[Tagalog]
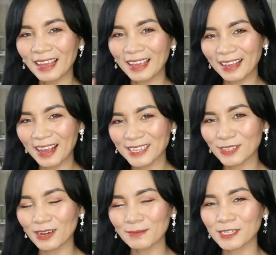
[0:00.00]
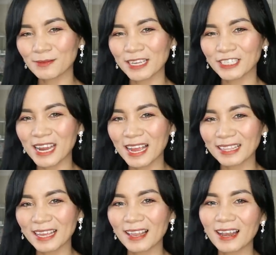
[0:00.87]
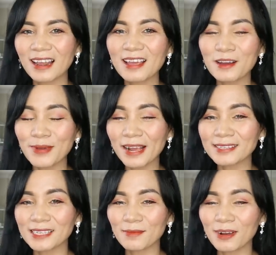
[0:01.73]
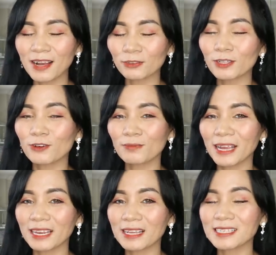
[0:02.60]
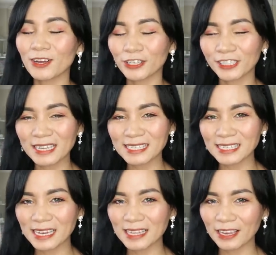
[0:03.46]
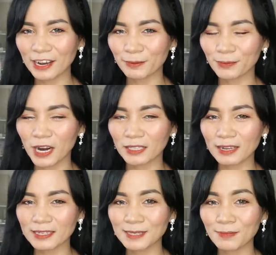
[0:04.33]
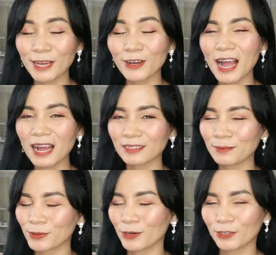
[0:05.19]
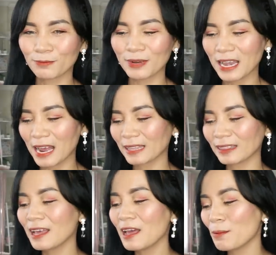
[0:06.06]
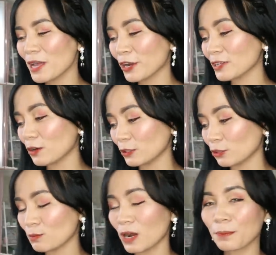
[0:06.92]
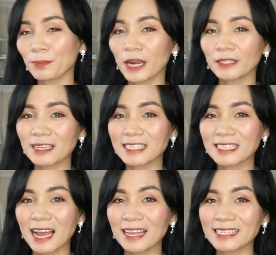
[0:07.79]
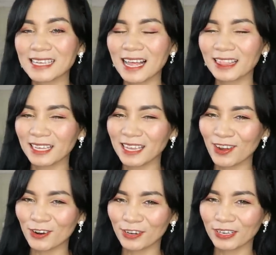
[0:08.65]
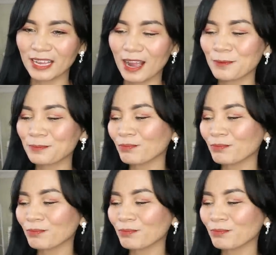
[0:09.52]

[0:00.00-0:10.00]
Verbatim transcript: Hey guys! Welcome to my channel! Para sa mga katulad kong mahilig sa Korean skincare products pero acne prone yung balat, meron ako ditong mga products galing sa Altea Korea.